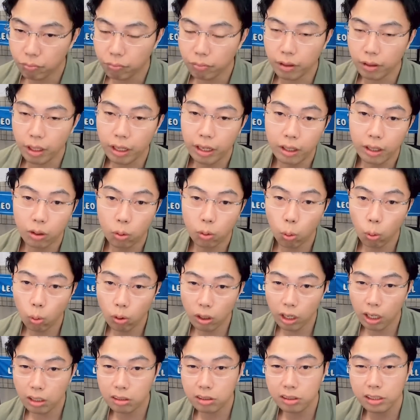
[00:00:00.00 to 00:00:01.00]
え、降
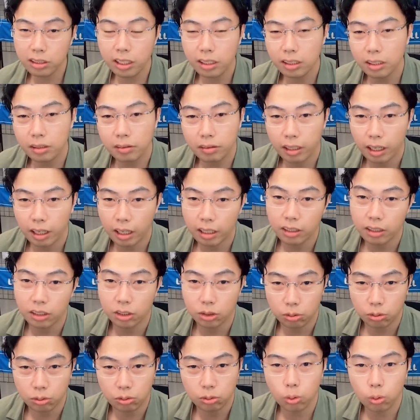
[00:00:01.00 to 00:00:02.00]
格圏ではないで
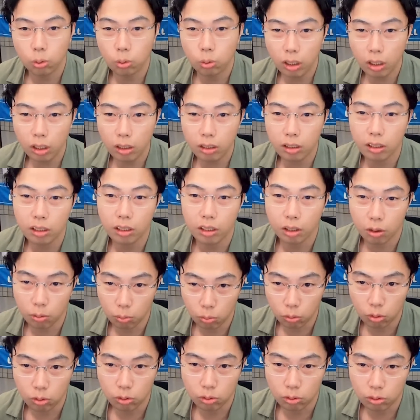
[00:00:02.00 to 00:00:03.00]
しょう。降格圏だと
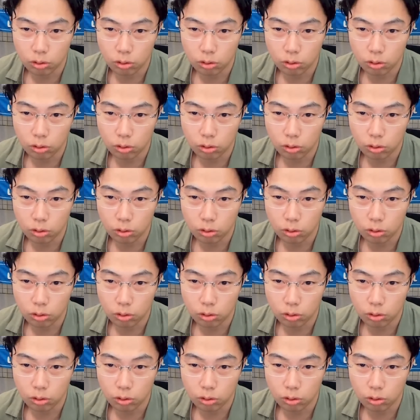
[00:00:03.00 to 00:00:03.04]
思う。